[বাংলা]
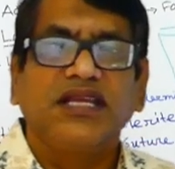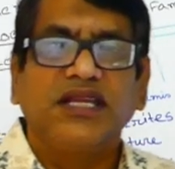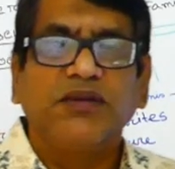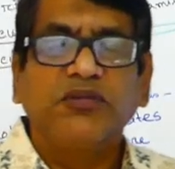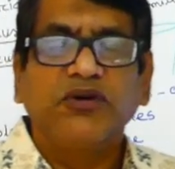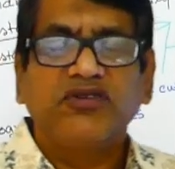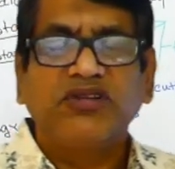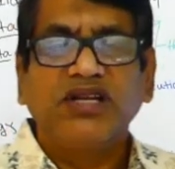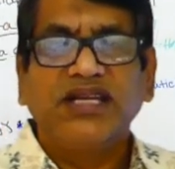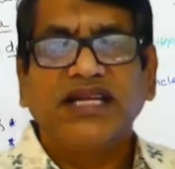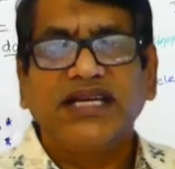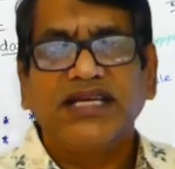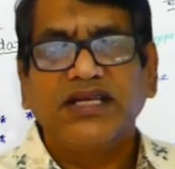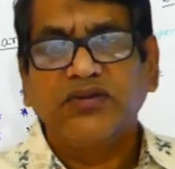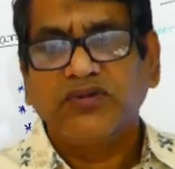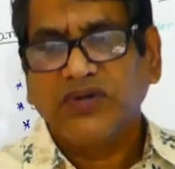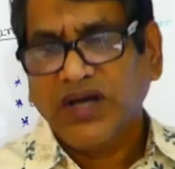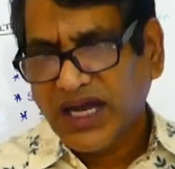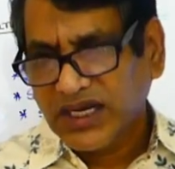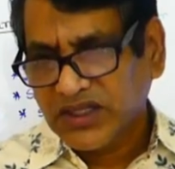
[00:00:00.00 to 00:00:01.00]
হিমোসিলটা
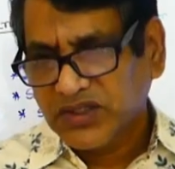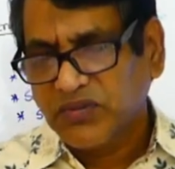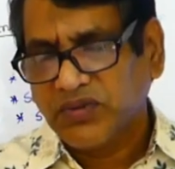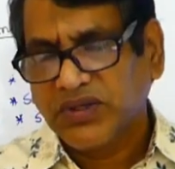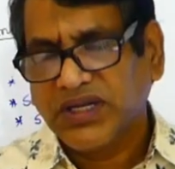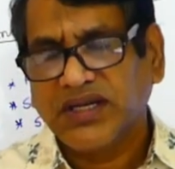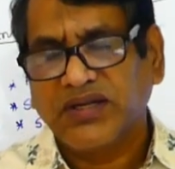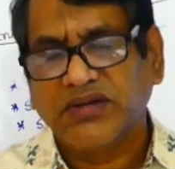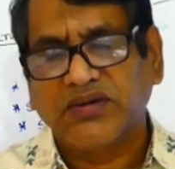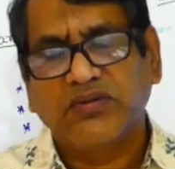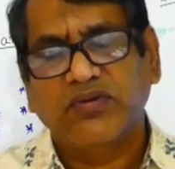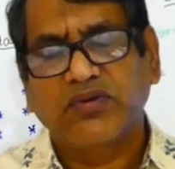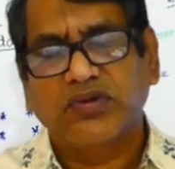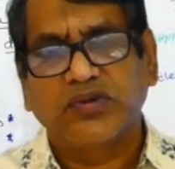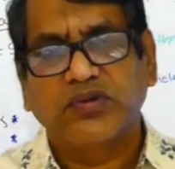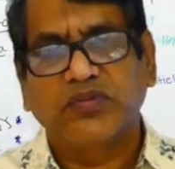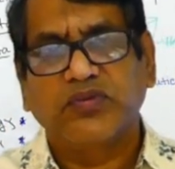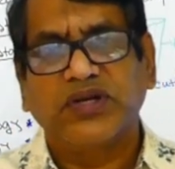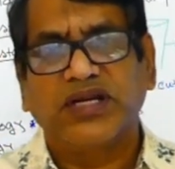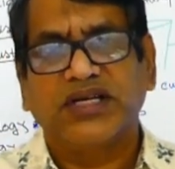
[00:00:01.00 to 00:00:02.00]
কিন্তু আর্থপোড়ার
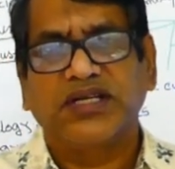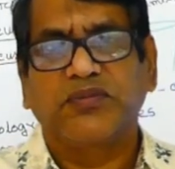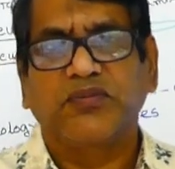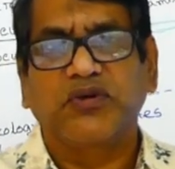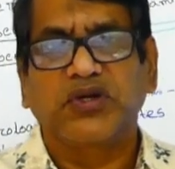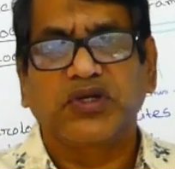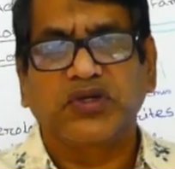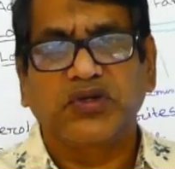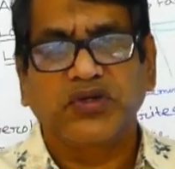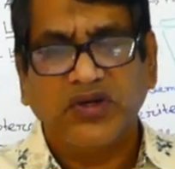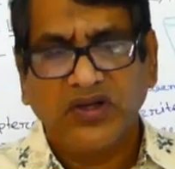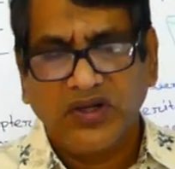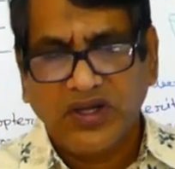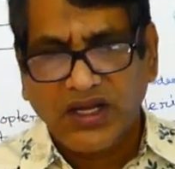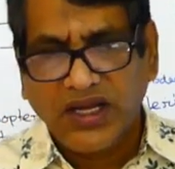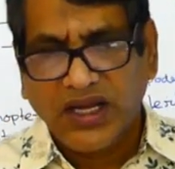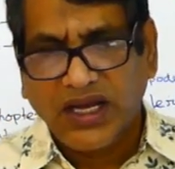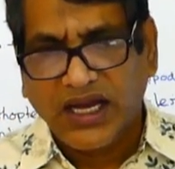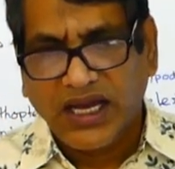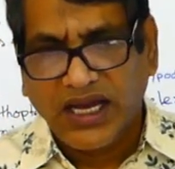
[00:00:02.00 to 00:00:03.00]
গুরুত্বপূর্ণ একটা বৈশিষ্ট্য
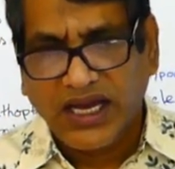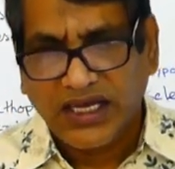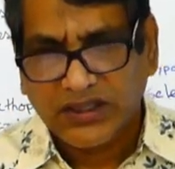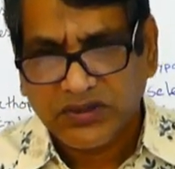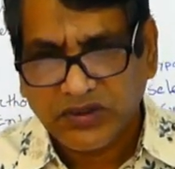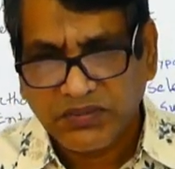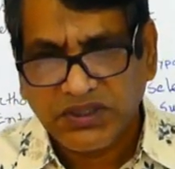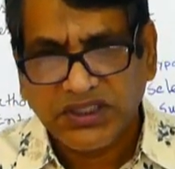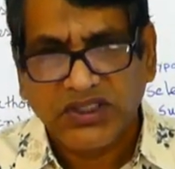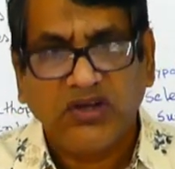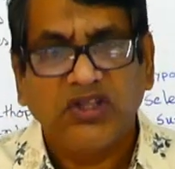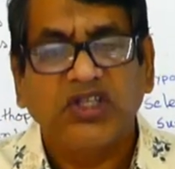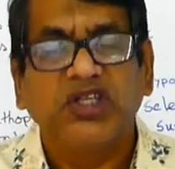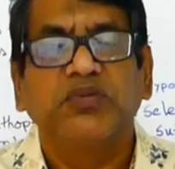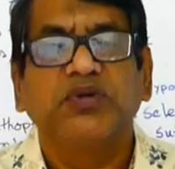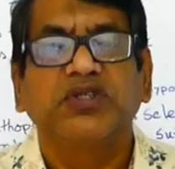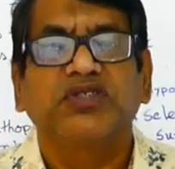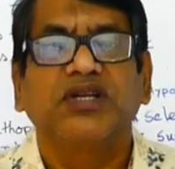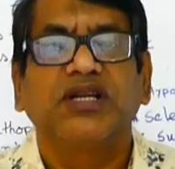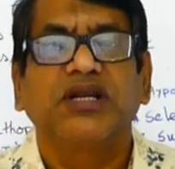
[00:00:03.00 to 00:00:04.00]
আর তোমরা জানো
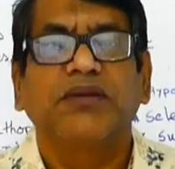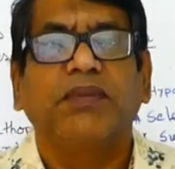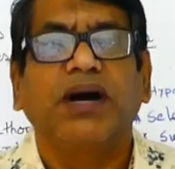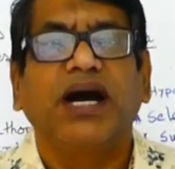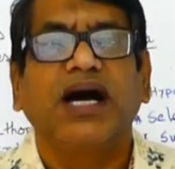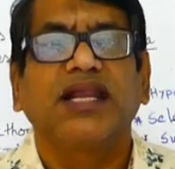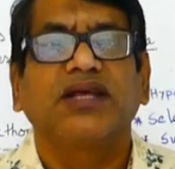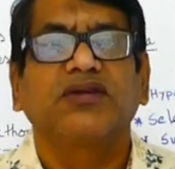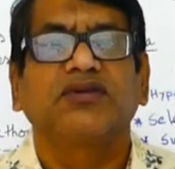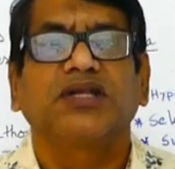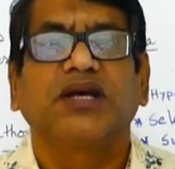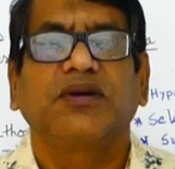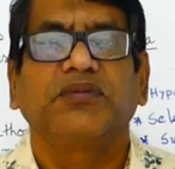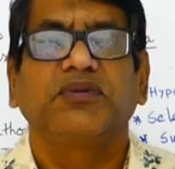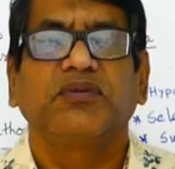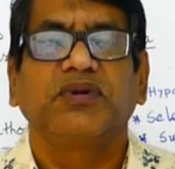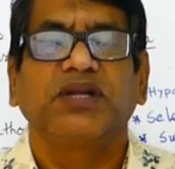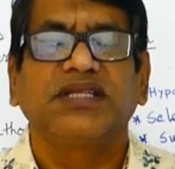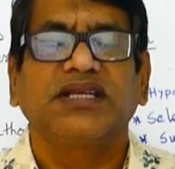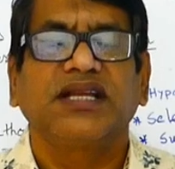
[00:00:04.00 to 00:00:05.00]
হিমোসিলের বাংলা যদি
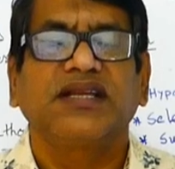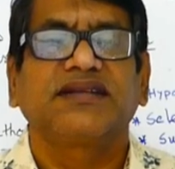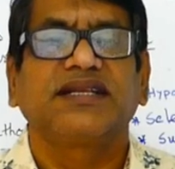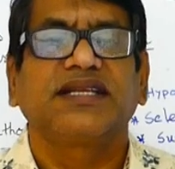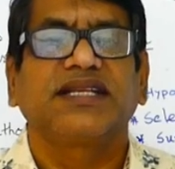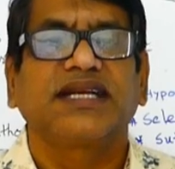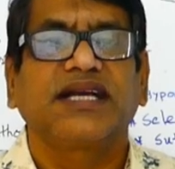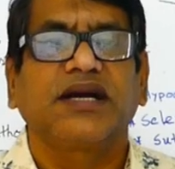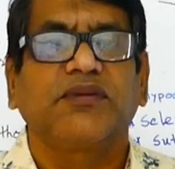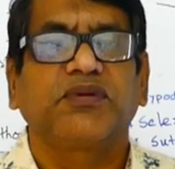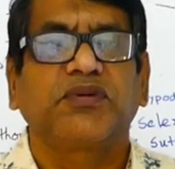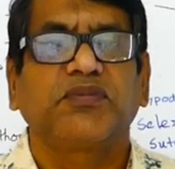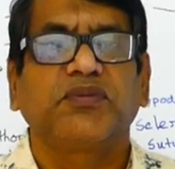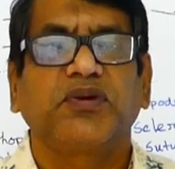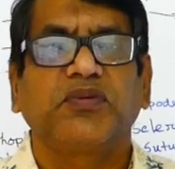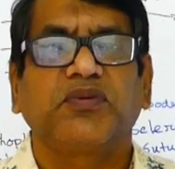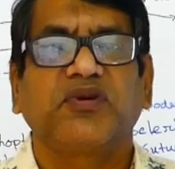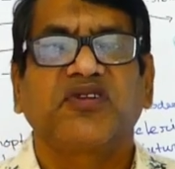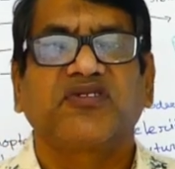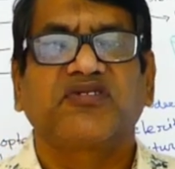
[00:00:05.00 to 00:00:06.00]
আমি বলি তাহলে সেটাকে আমরা
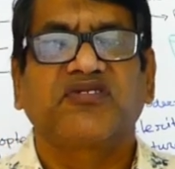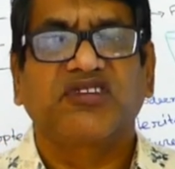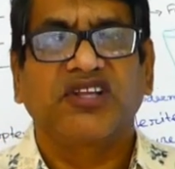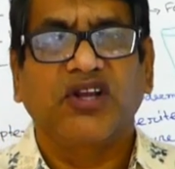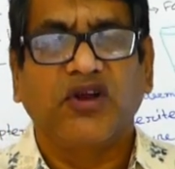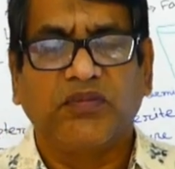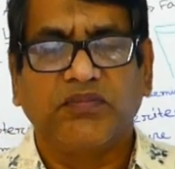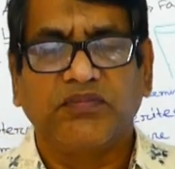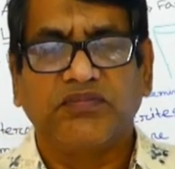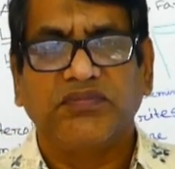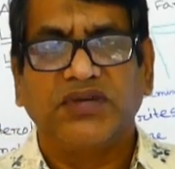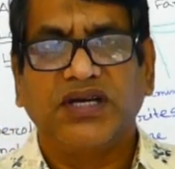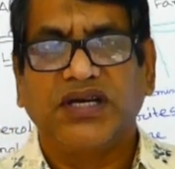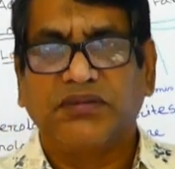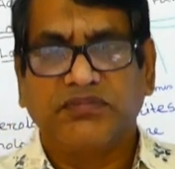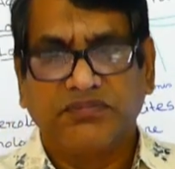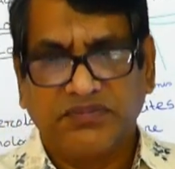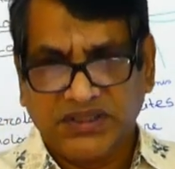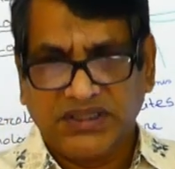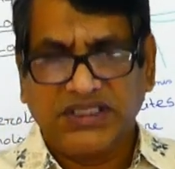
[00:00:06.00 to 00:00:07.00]
বলবো হলো সিলম
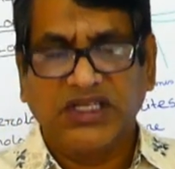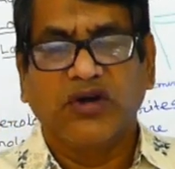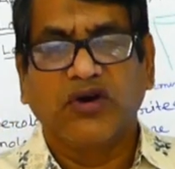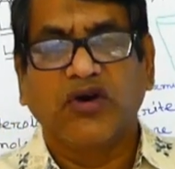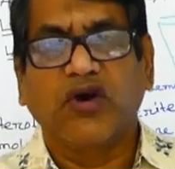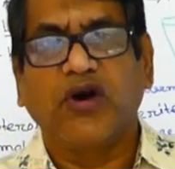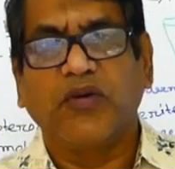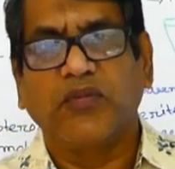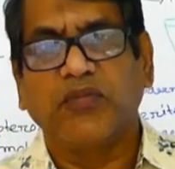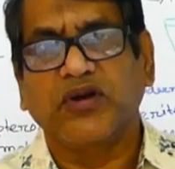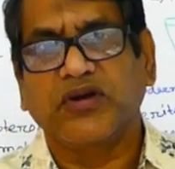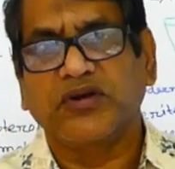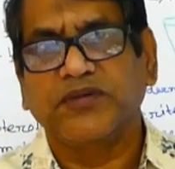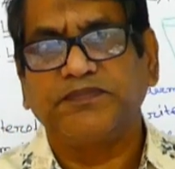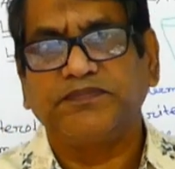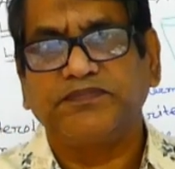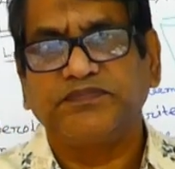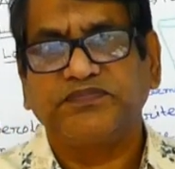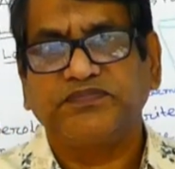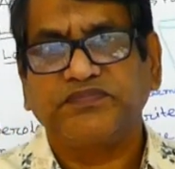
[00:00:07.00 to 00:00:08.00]
দেহগহ্বর
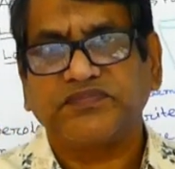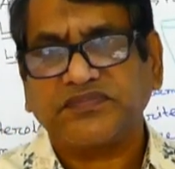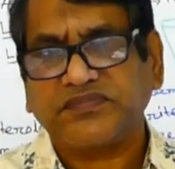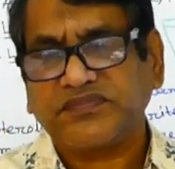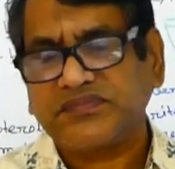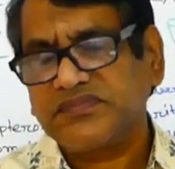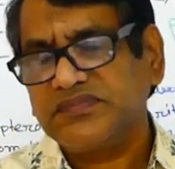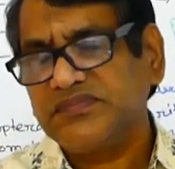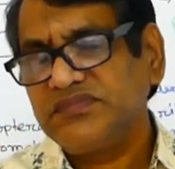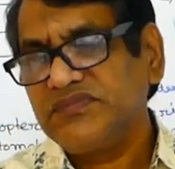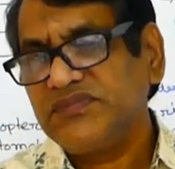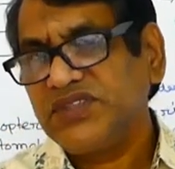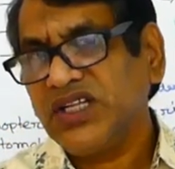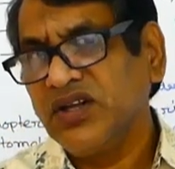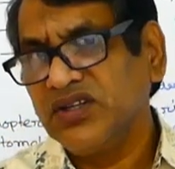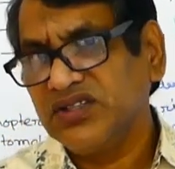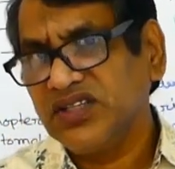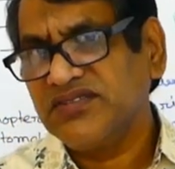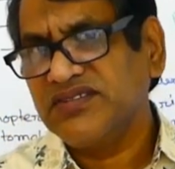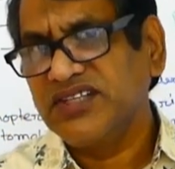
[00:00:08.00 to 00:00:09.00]

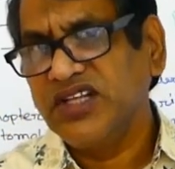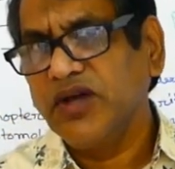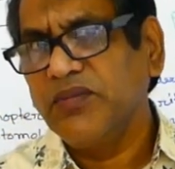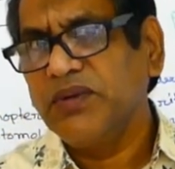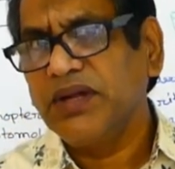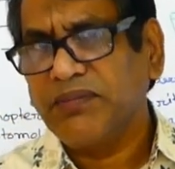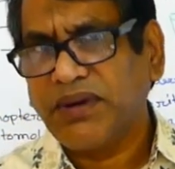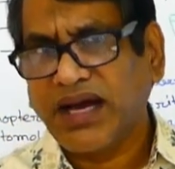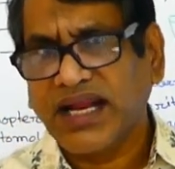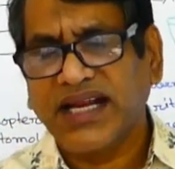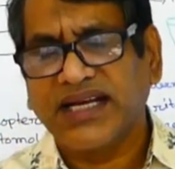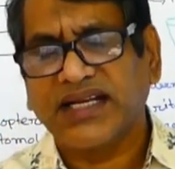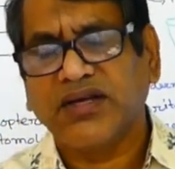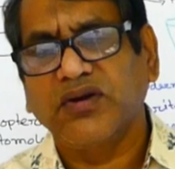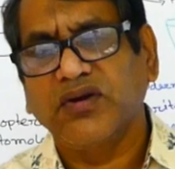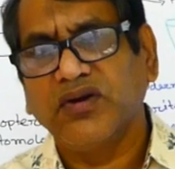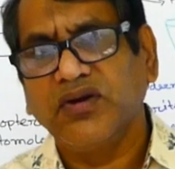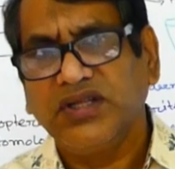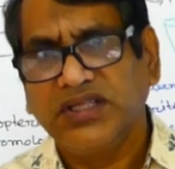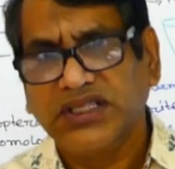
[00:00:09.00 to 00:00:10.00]
অর্থাৎ সিলমের বাংলাটা
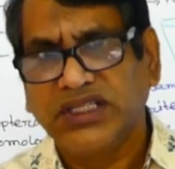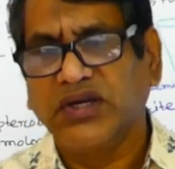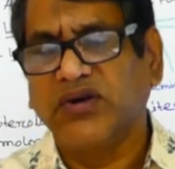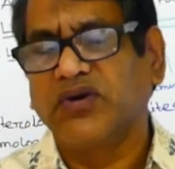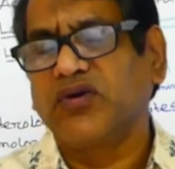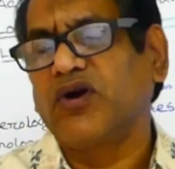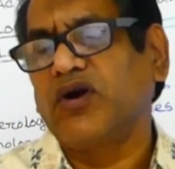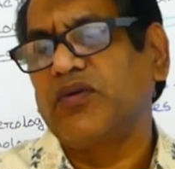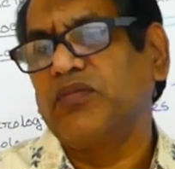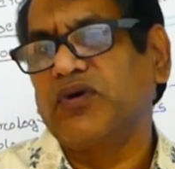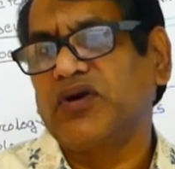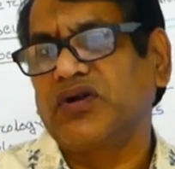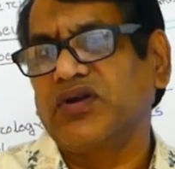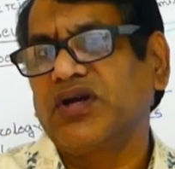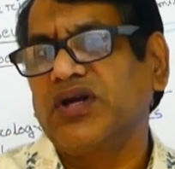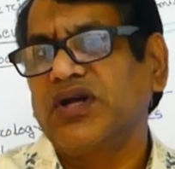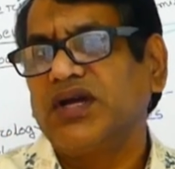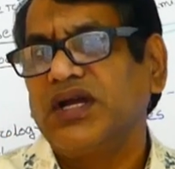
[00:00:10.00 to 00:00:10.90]
হলো দেহগহ্বর